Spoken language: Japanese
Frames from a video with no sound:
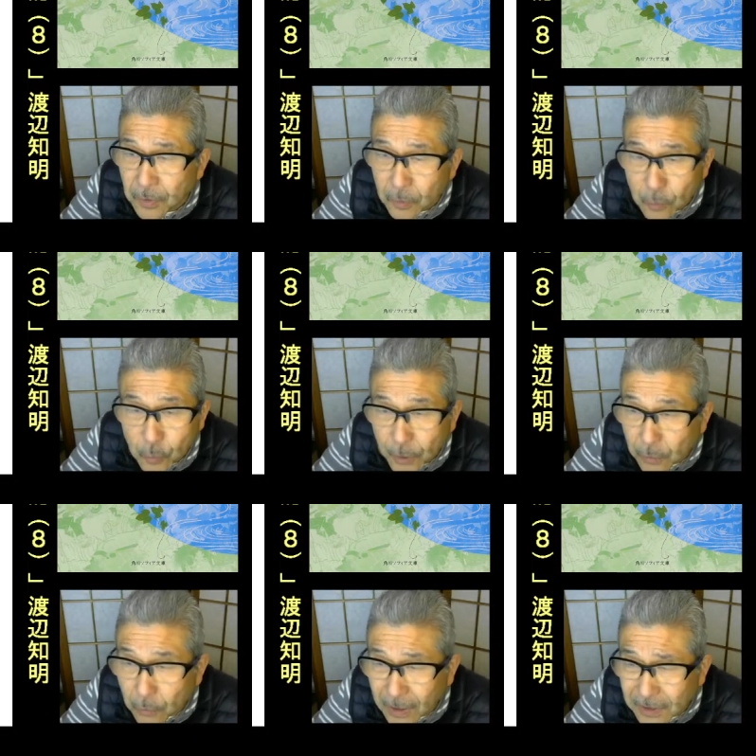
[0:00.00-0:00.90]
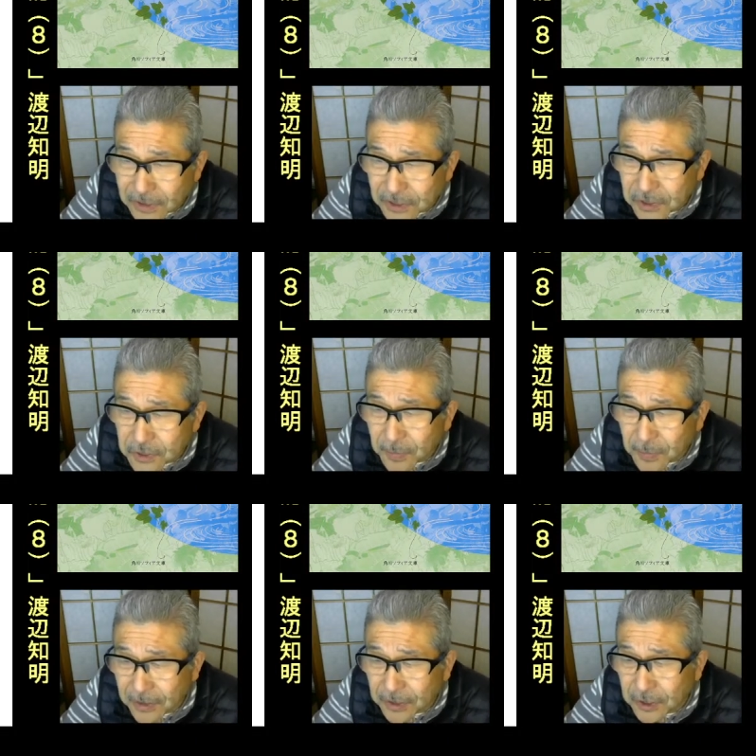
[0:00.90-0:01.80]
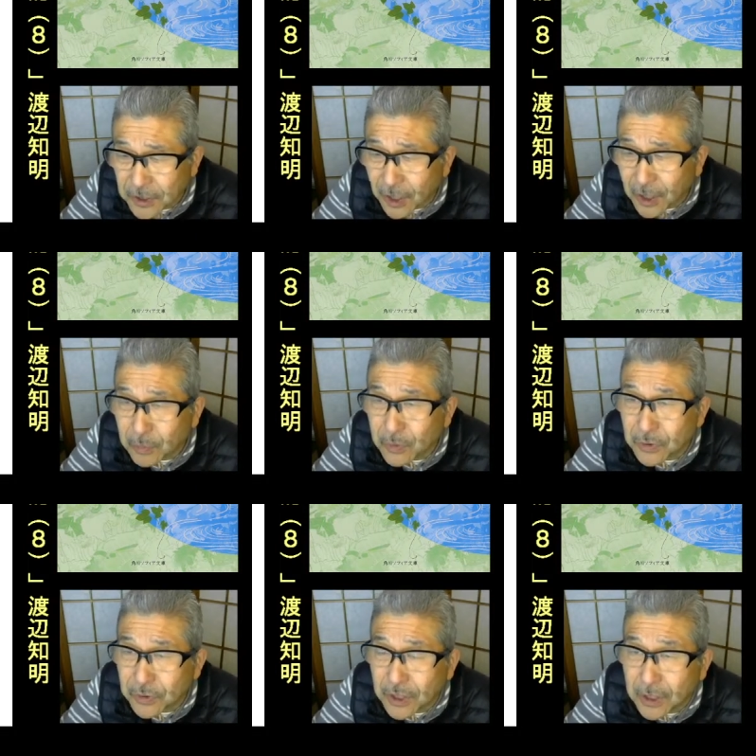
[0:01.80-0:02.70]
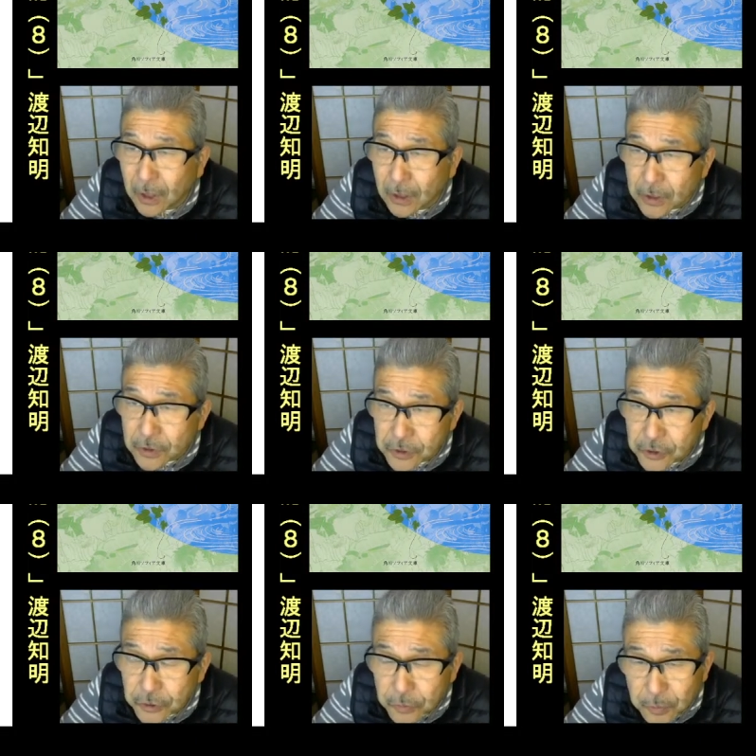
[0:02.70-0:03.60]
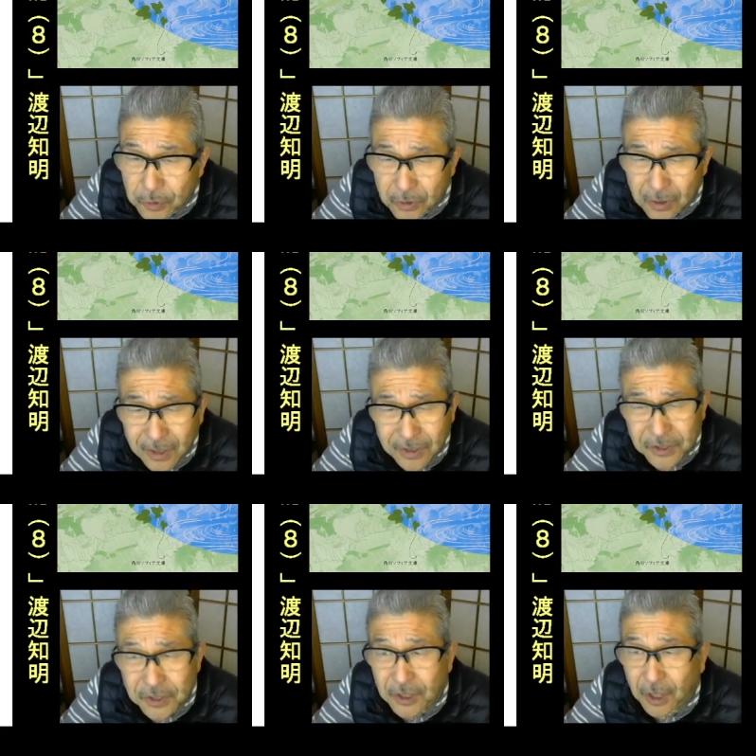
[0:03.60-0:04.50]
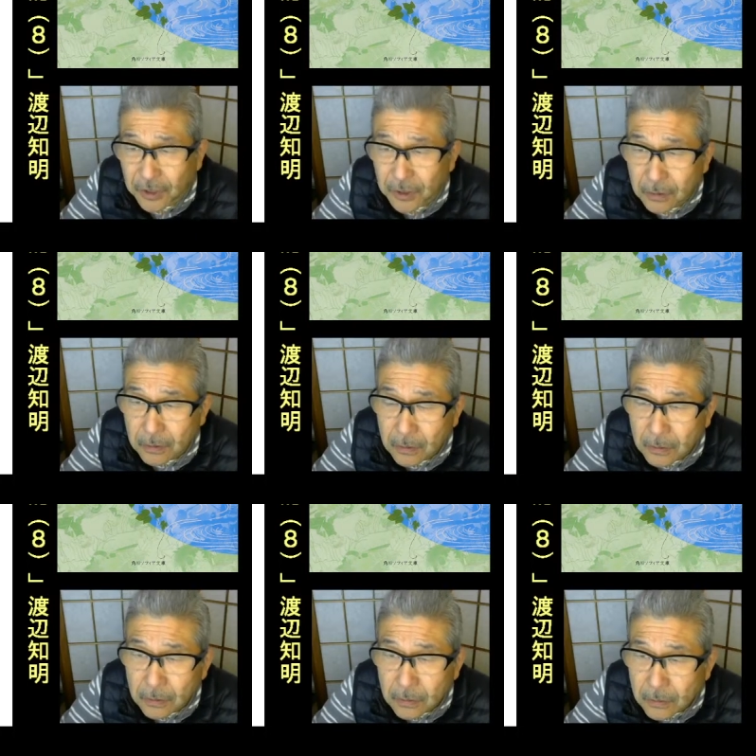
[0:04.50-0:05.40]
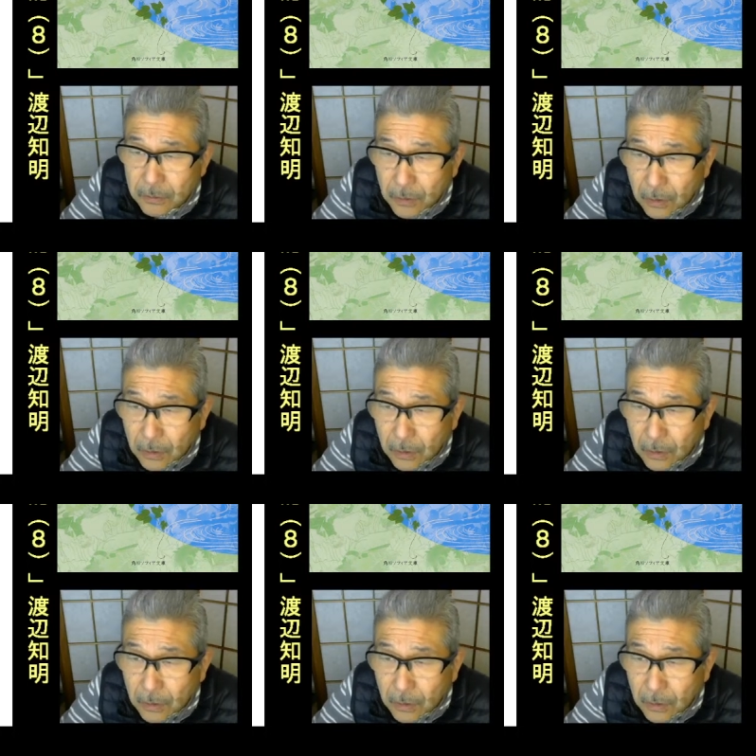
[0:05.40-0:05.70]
これをありし住まいに並ぶるに十分が一なりた